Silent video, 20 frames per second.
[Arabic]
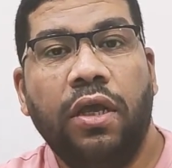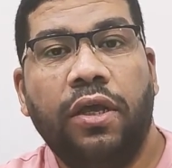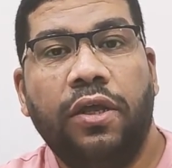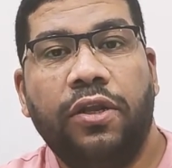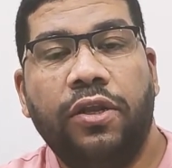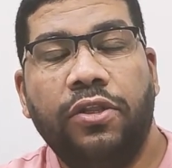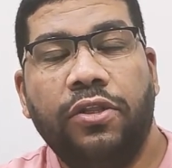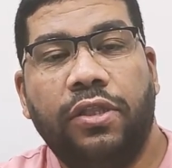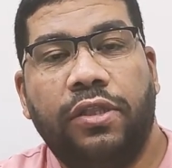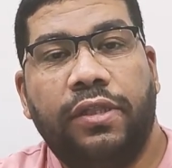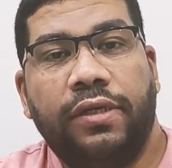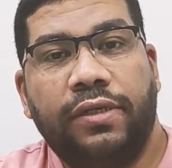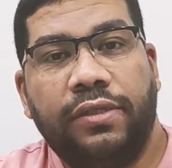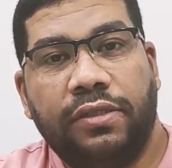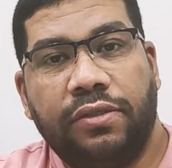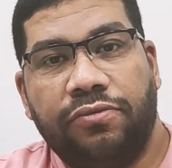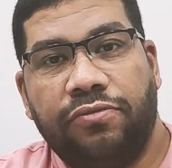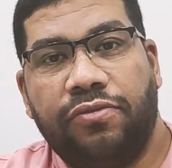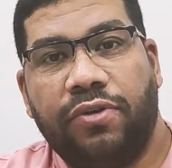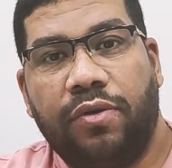ان انت
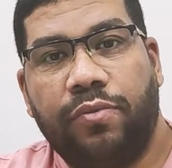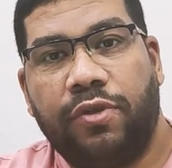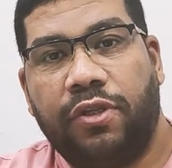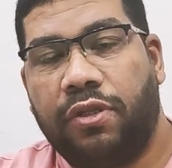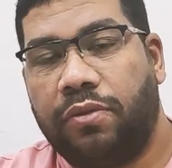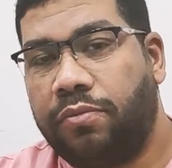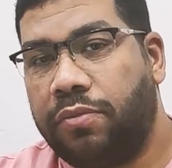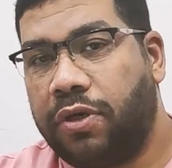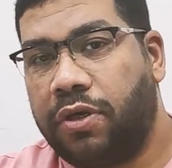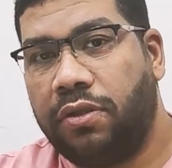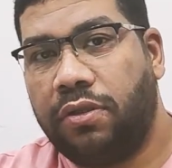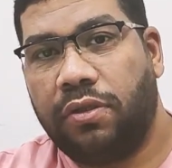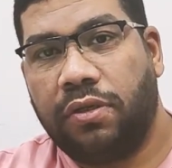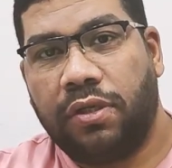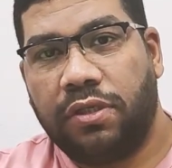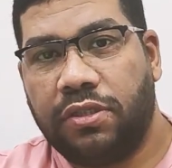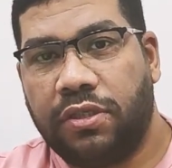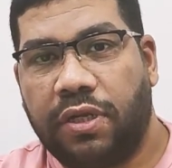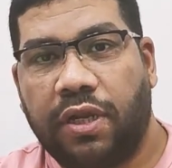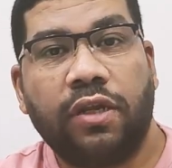ترسم فاميلي بغض
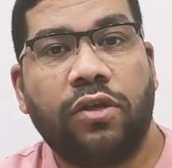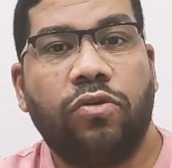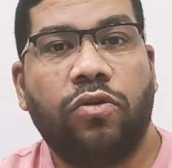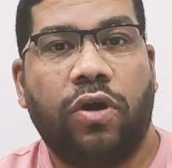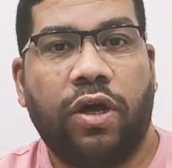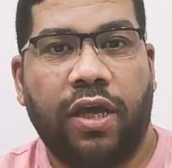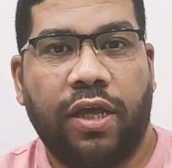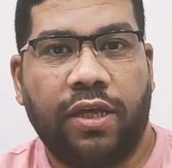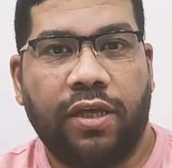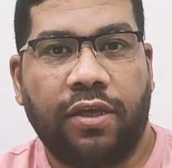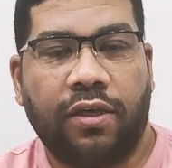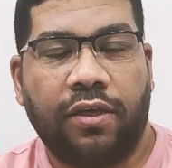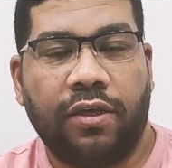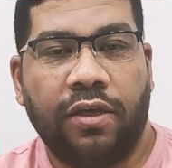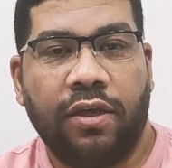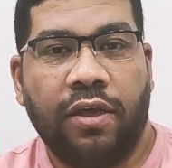النظر عن نوعها ايه